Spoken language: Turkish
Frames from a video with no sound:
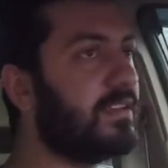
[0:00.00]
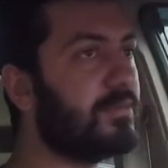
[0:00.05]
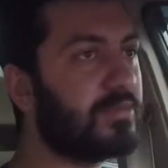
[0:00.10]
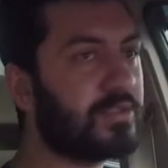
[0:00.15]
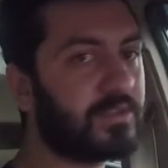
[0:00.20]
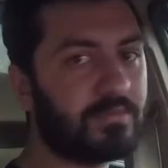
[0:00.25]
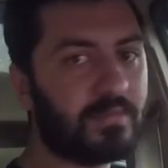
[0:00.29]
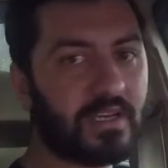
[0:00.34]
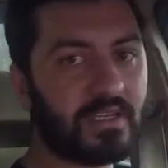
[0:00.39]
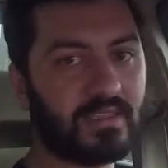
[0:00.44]

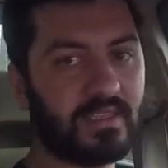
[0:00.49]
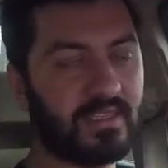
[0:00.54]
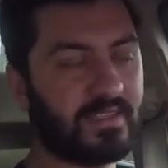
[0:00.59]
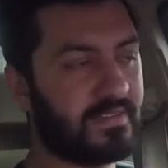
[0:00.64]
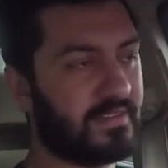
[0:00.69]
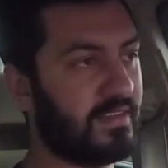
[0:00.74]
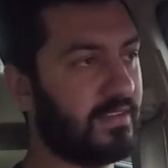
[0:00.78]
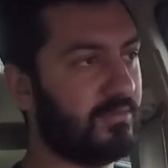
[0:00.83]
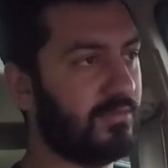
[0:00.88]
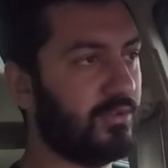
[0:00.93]
yapışmak da
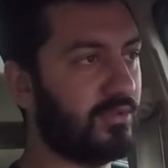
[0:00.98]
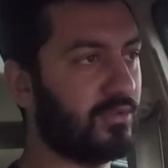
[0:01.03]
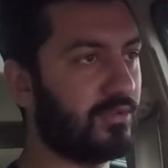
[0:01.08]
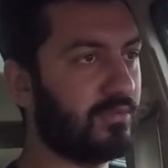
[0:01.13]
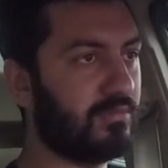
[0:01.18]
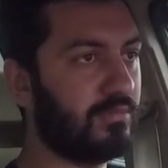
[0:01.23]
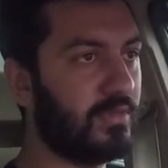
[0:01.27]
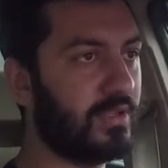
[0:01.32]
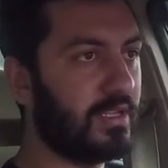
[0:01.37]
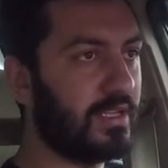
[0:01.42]

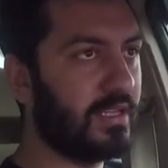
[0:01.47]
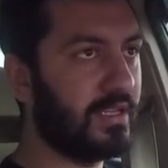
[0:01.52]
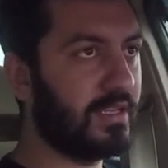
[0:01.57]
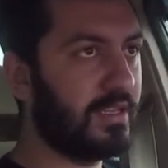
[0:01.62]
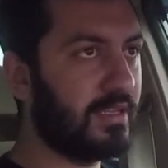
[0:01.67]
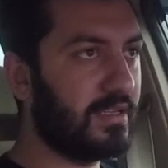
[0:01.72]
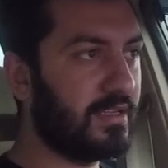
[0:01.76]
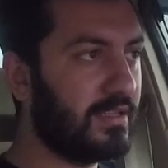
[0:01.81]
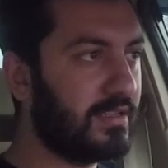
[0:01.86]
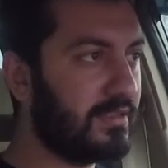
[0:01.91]
istemiyorum.
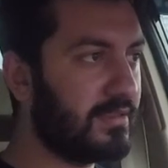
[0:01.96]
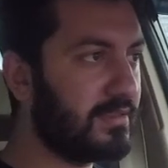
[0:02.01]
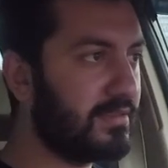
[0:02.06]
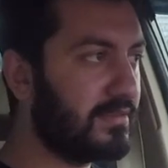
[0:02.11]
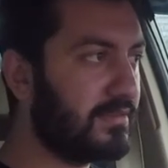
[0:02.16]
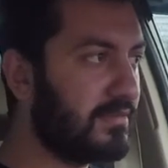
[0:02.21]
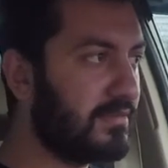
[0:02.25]
E,